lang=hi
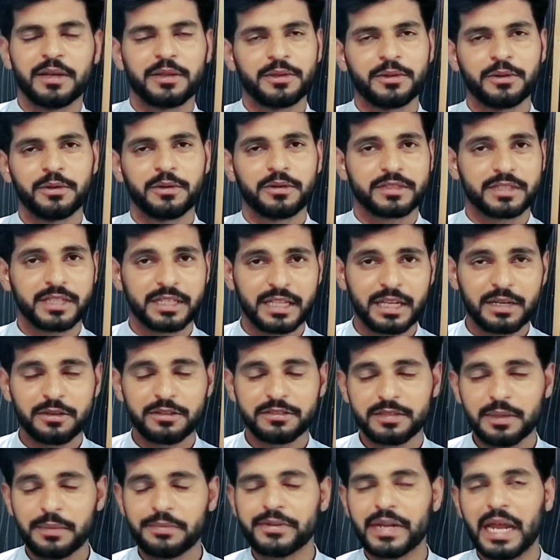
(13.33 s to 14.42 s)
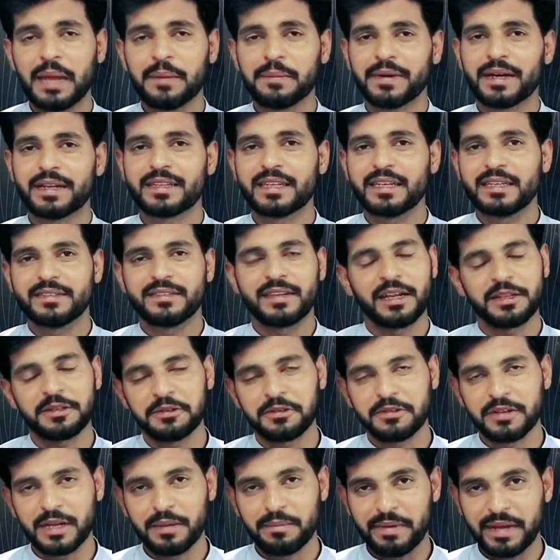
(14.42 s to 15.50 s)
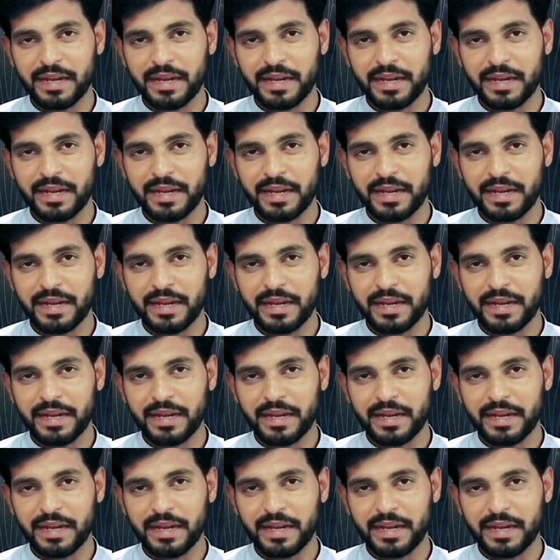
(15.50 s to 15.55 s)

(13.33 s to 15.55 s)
तो चैनल को सब्सक्राइब कर दें साथ ही जुड़े